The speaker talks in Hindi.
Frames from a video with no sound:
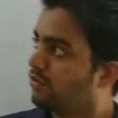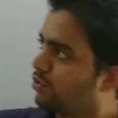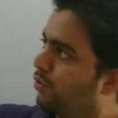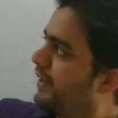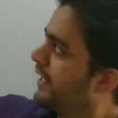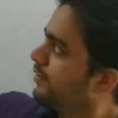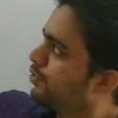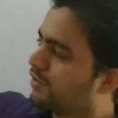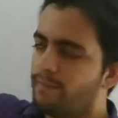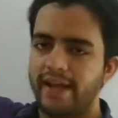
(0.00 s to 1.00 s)
तो भी
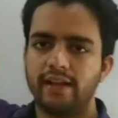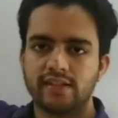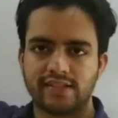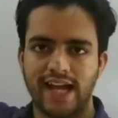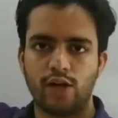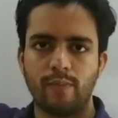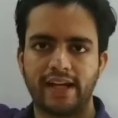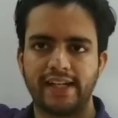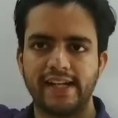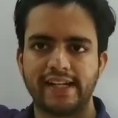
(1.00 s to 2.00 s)
उसमें
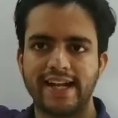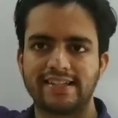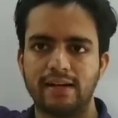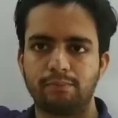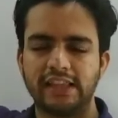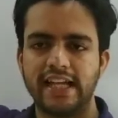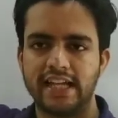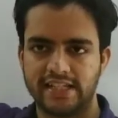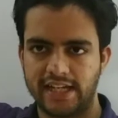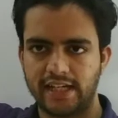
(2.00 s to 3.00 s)
बैक्टीरिया का एग्जाम्पल
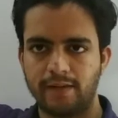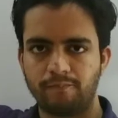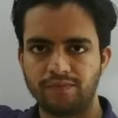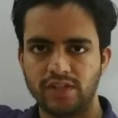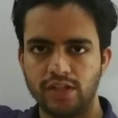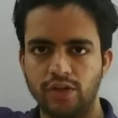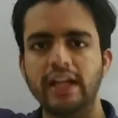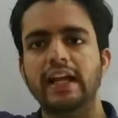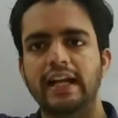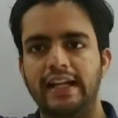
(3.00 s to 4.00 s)
दिया जाएगा
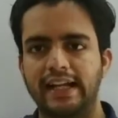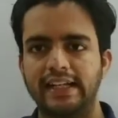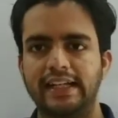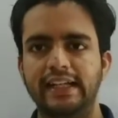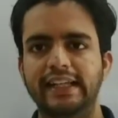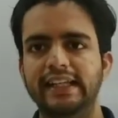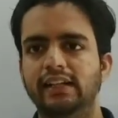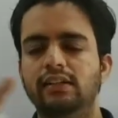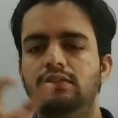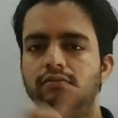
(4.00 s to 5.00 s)
क्योंकि टेक्निकली
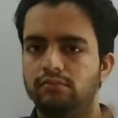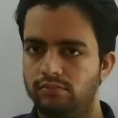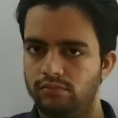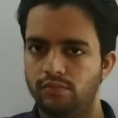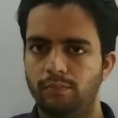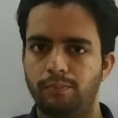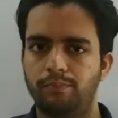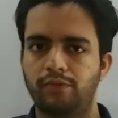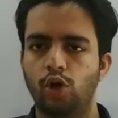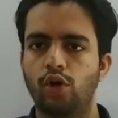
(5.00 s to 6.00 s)

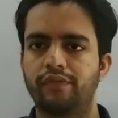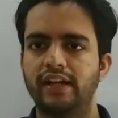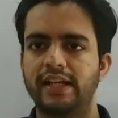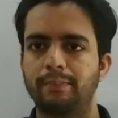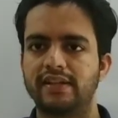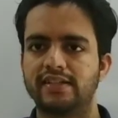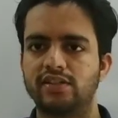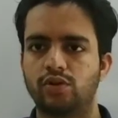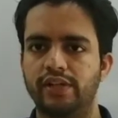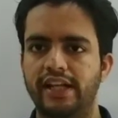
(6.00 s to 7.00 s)
क्लोरोफिल के
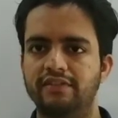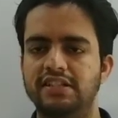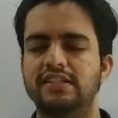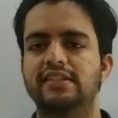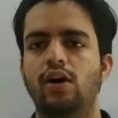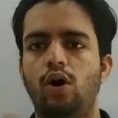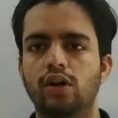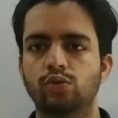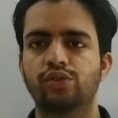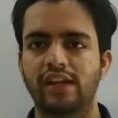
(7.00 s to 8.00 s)
प्रेजेंट होने की वजह से
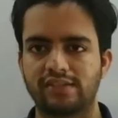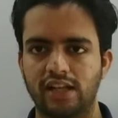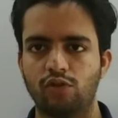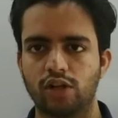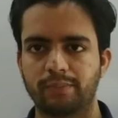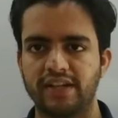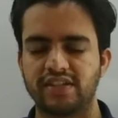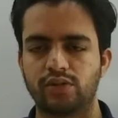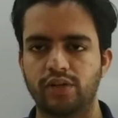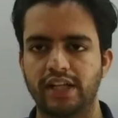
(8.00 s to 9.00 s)
और दूसरा सेलवॉल
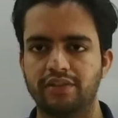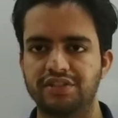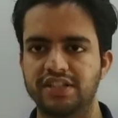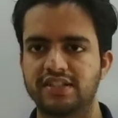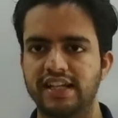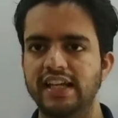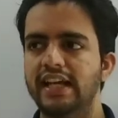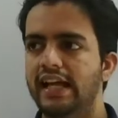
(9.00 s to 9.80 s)
प्रेजेंट होने की वजह से